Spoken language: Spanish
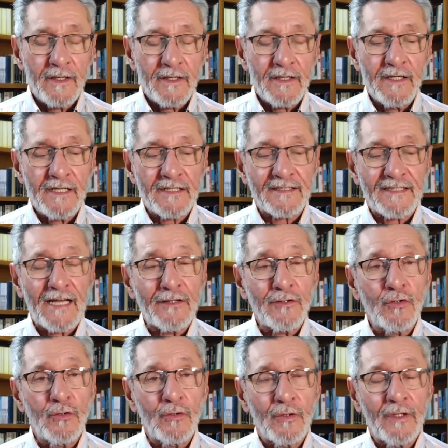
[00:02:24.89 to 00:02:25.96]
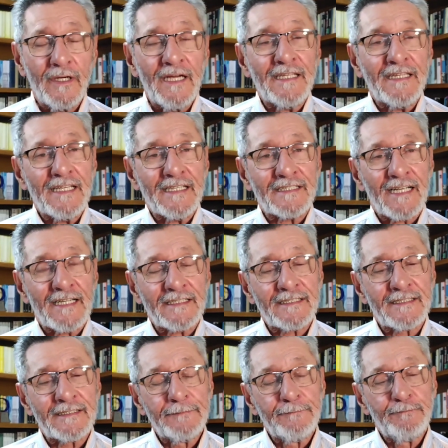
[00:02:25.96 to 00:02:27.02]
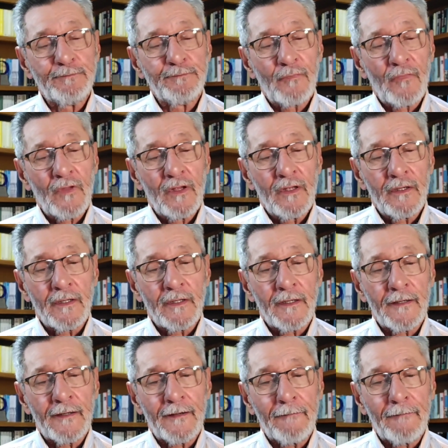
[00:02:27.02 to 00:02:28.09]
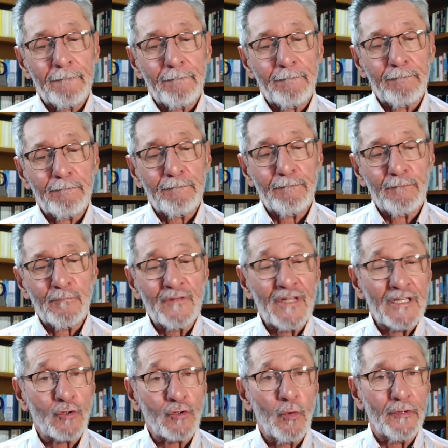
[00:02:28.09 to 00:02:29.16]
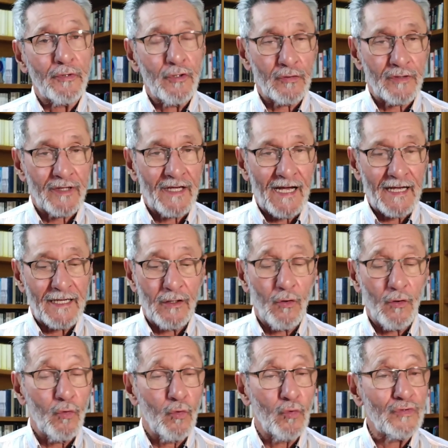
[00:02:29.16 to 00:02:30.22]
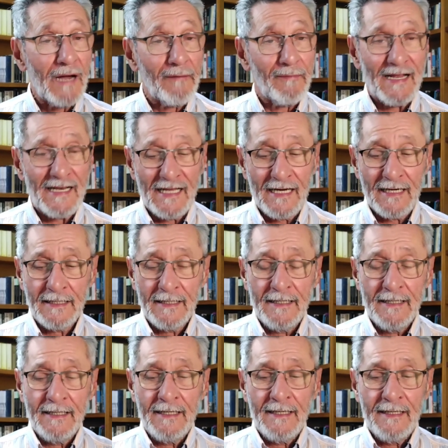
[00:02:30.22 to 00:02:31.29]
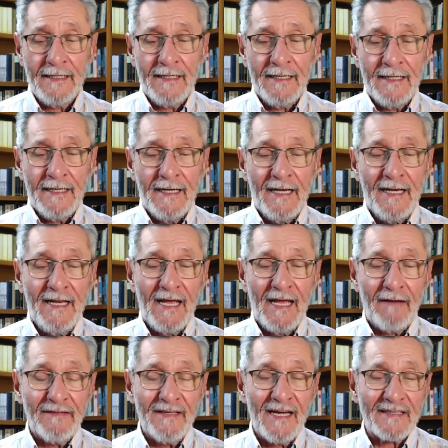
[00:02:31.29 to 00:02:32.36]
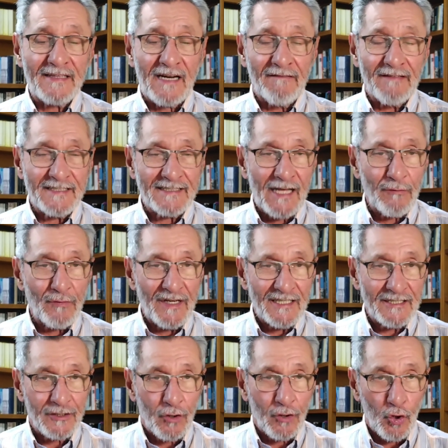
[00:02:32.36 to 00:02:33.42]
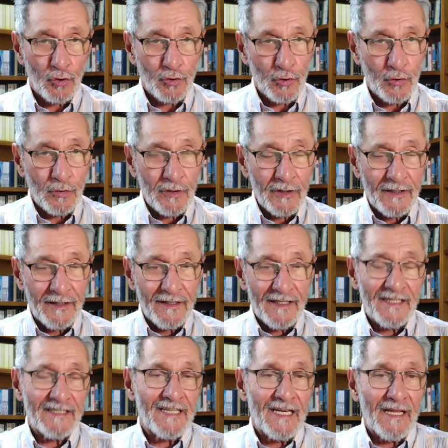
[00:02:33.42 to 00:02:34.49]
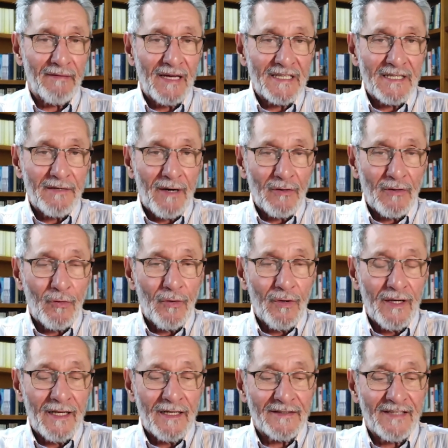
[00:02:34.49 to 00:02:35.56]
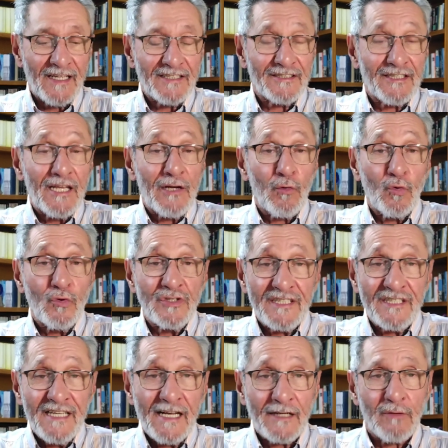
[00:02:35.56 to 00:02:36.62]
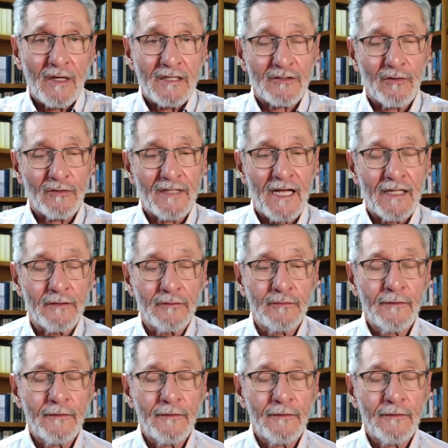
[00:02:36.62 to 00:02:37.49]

y estando en esas, eh, descubrió que a él una bala le había atravesado el escroto y se le había llevado el testículo izquierdo al soldado.